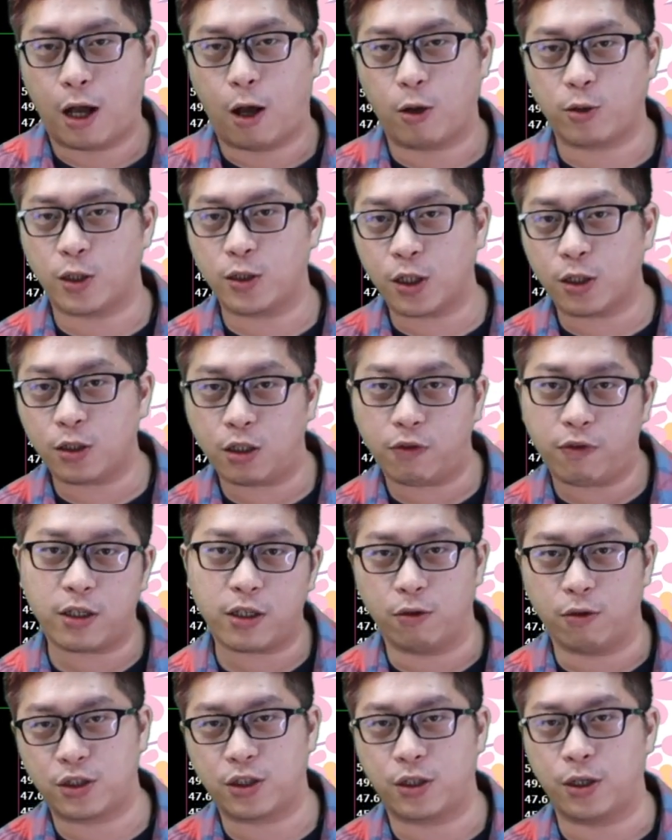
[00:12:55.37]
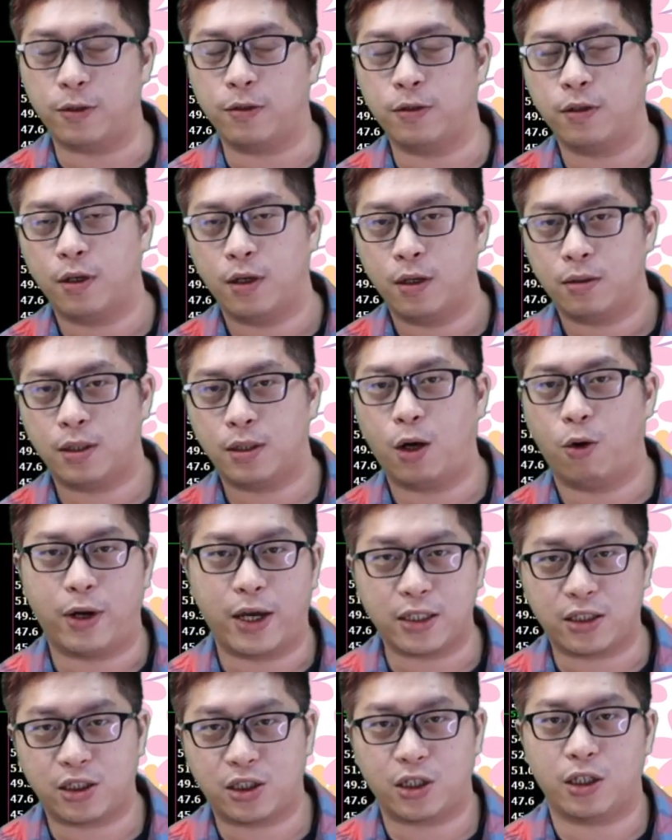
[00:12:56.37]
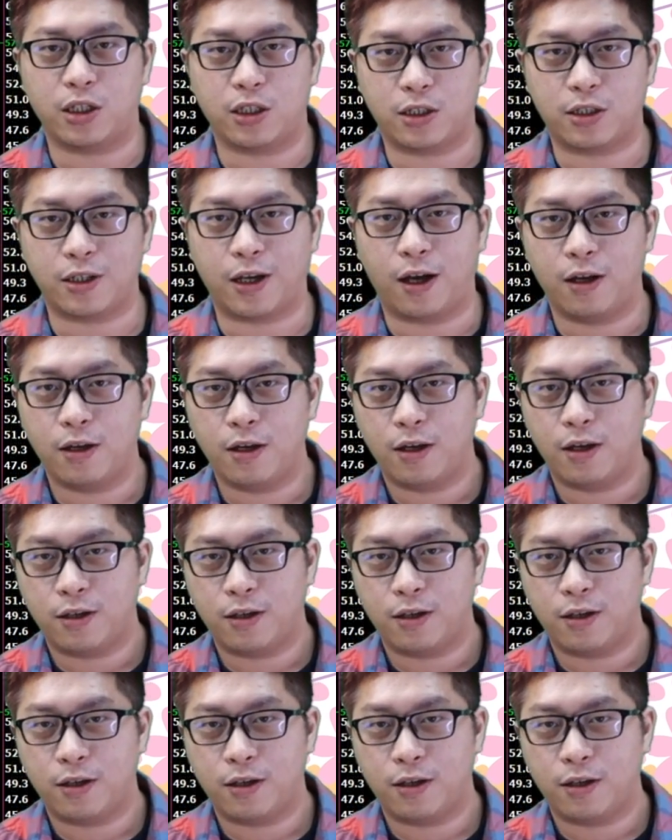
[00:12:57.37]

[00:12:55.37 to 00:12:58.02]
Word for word: 好像这个地方有撑，那我来接一下。